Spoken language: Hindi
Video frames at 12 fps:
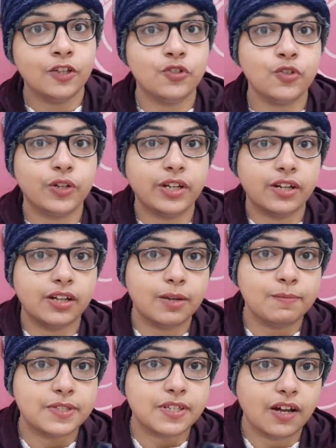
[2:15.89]
जो कि अगर
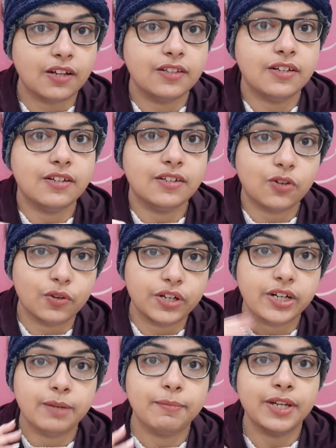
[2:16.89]
आप ज़्यादा
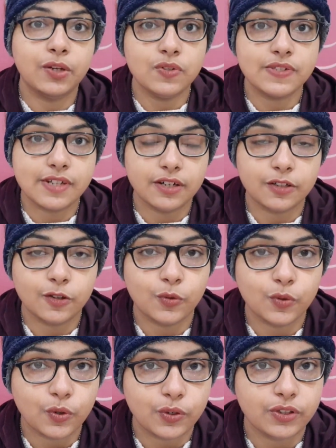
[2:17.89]
क्वांटिटी में यूज़ करते
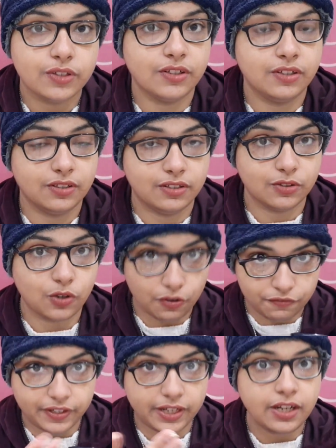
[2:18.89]
हो
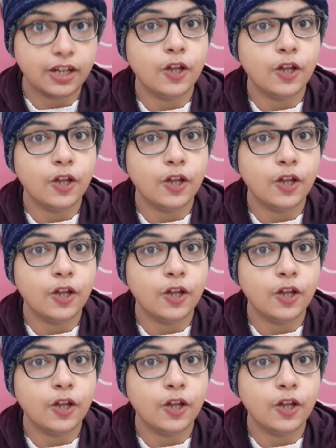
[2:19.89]
कॉफ़ी